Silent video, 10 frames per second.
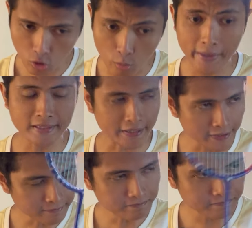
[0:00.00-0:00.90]
Lumayan nyaring.
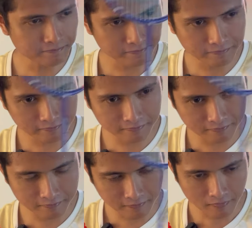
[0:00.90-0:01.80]

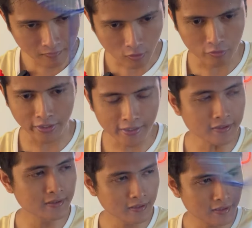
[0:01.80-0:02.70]
Oke. Okay.
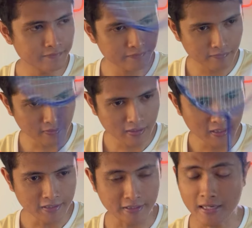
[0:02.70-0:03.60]

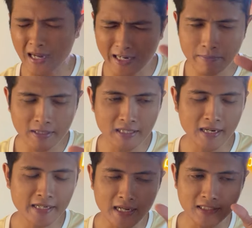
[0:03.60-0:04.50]
Jika kalian
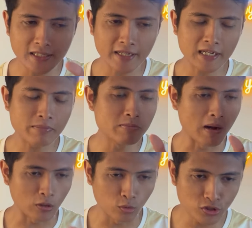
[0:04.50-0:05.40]
pasangkan dengan senar yang lebih
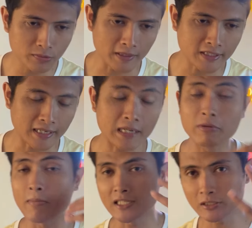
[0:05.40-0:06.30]
bagus, pasti akan
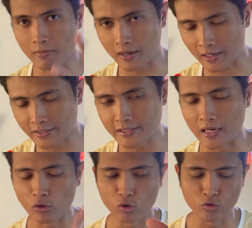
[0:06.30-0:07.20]
lebih maksimal lagi ya
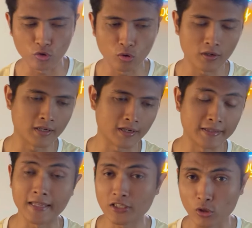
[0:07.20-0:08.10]
untuk uh,
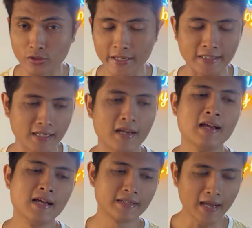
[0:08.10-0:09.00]
hitting soundnya guys ya.
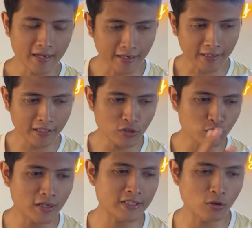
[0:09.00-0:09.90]
Nah, raket ini
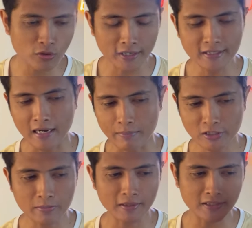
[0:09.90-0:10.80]
sudah saya gunakan dalam
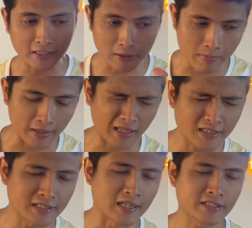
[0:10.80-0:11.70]
kesempatan yang
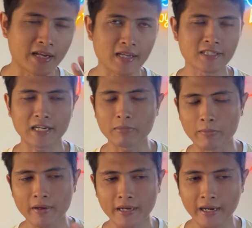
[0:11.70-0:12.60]
terbatas yang saya rasakan
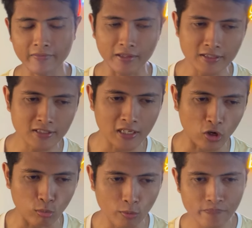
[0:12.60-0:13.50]
memang raket ini secara
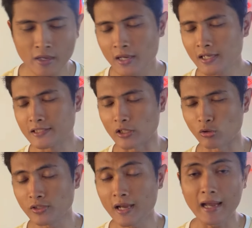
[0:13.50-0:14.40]
umum
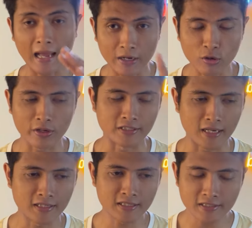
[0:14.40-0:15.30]
jatuhnya alron guys
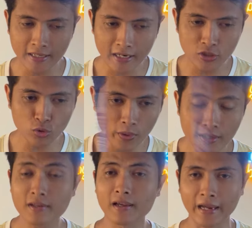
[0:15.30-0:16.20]
ya. Secara
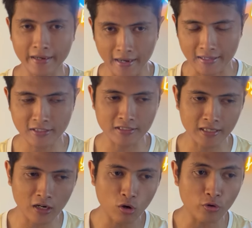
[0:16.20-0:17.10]
swing enak,
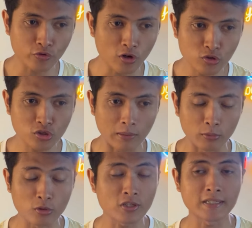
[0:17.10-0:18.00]
secara kontrol juga
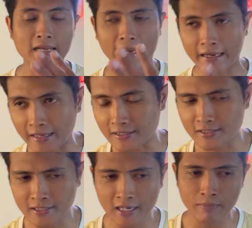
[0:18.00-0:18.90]
menurut saya enak,
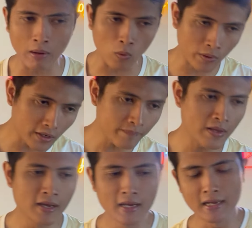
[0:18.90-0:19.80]
secara power
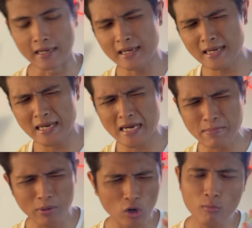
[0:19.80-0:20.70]
uh,
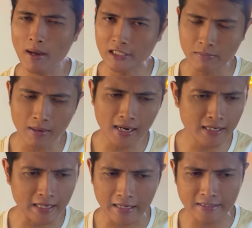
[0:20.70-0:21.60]
belum maksimal
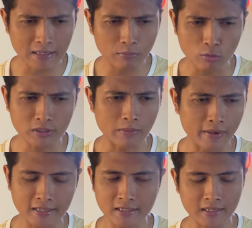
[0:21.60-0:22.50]
dan saya belum bisa
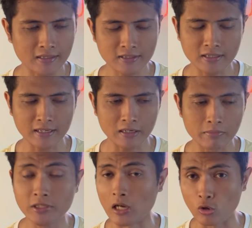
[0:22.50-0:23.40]
merasakan secara
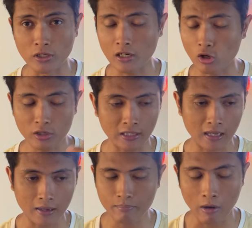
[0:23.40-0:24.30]
lebih jauh ya kalau
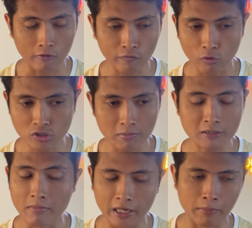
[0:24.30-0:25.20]
kita powerful smash
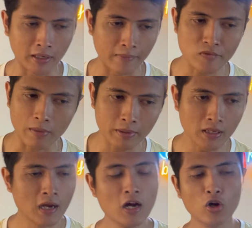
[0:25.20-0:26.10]
bagaimana.
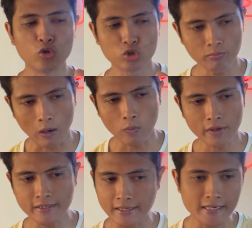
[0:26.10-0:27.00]
Tapi untuk
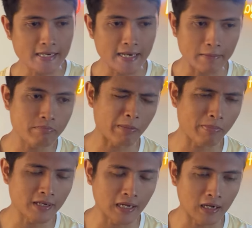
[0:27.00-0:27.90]
power ya dengan
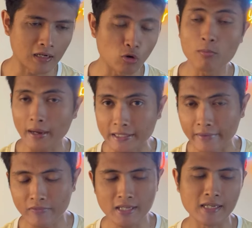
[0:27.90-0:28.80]
BP yang
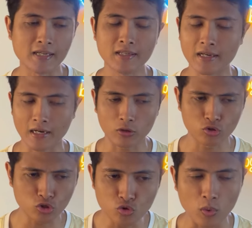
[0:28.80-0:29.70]
lumayan tinggi
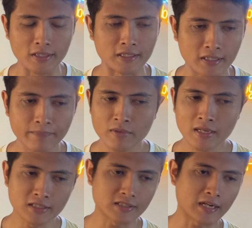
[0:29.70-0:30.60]
302 jadi
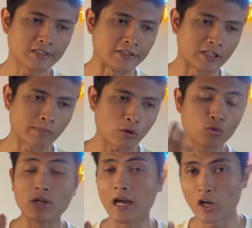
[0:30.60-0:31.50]
secara generator
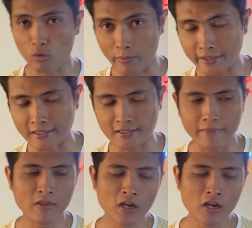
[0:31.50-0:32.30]
udah lumayan guys ya.